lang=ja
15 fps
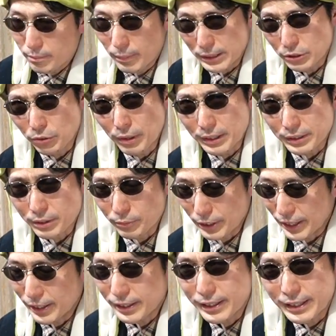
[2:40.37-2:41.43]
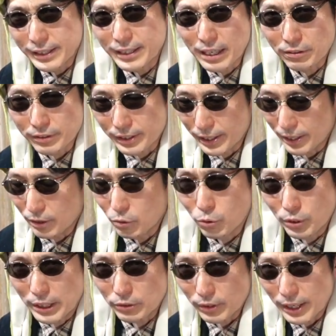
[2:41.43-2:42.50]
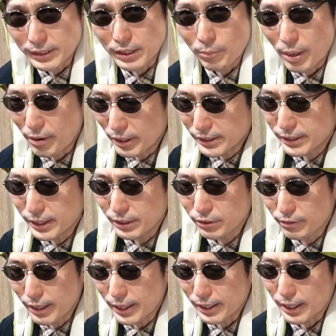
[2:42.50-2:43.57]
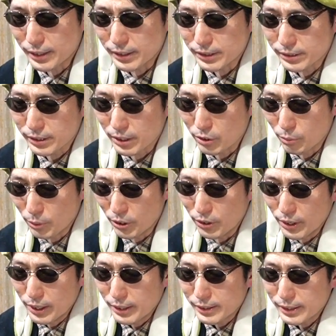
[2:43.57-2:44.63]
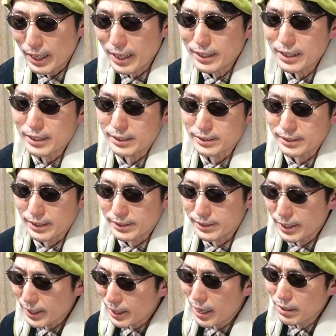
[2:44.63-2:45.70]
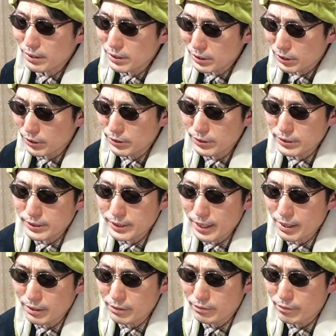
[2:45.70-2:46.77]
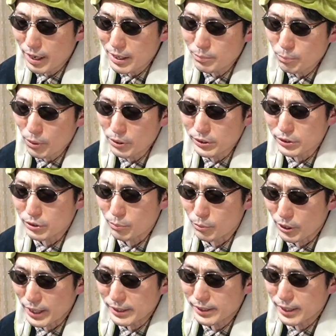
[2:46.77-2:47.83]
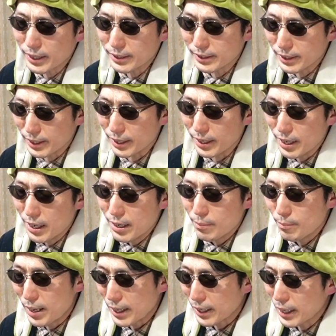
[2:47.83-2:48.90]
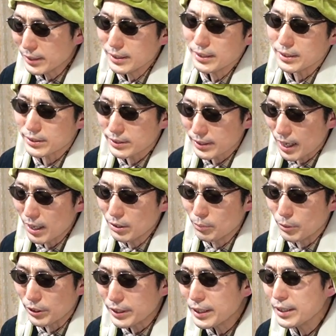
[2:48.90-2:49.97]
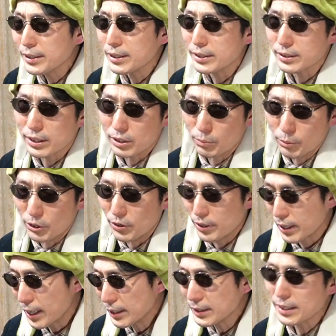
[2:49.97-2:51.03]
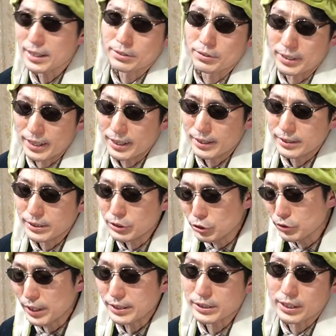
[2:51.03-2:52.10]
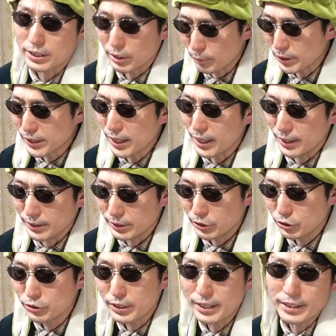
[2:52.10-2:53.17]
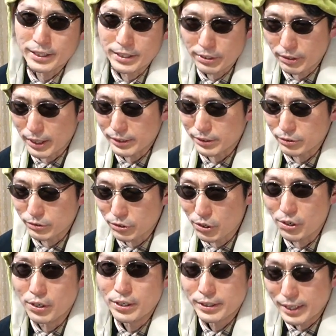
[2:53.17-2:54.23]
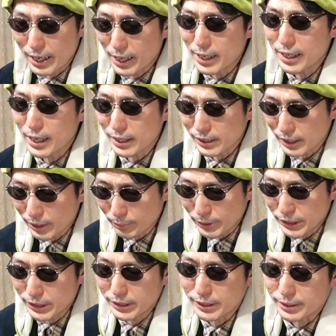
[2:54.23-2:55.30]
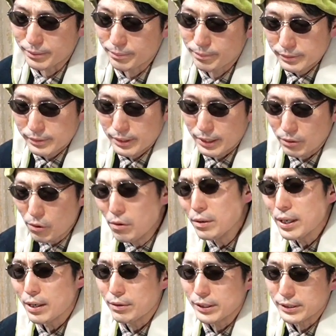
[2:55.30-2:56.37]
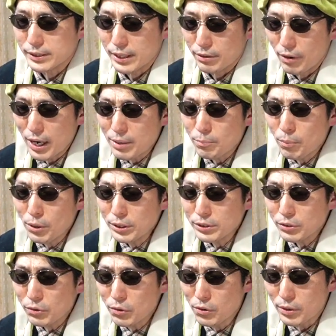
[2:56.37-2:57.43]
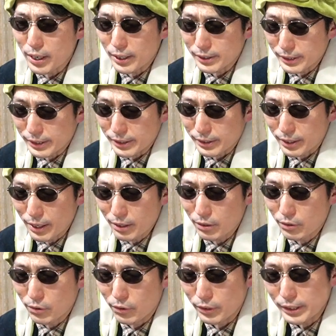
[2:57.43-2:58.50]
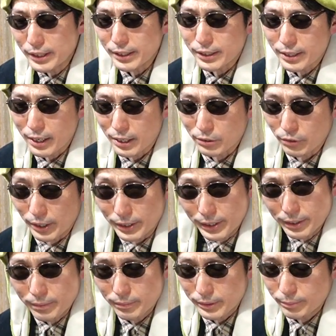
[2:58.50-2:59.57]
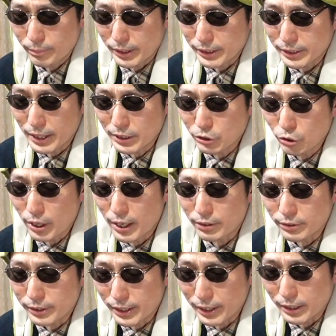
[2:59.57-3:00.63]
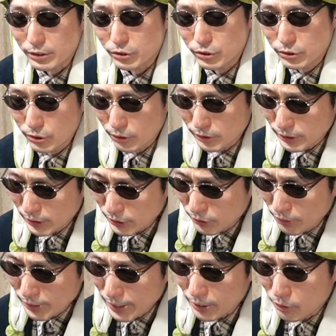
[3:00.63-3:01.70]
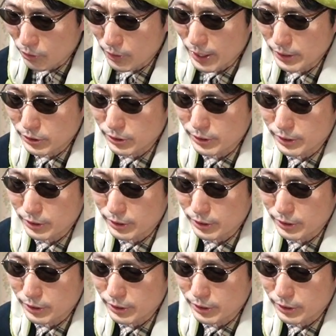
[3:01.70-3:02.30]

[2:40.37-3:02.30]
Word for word: まあそうは言ってもね気になるんでこの後ガチャ回していくわけなんですけどもただですねせっかく 9000Y ポイントもらったんでまあガチャに使うのもいいんですけどもガチャだとね20連しかできません20連で出るかっていうとなかなか厳しいえ今回はですね Y ポイント交換に結構いいキャラとかね、まあ、秘伝書があるんでそっちをね交換するっ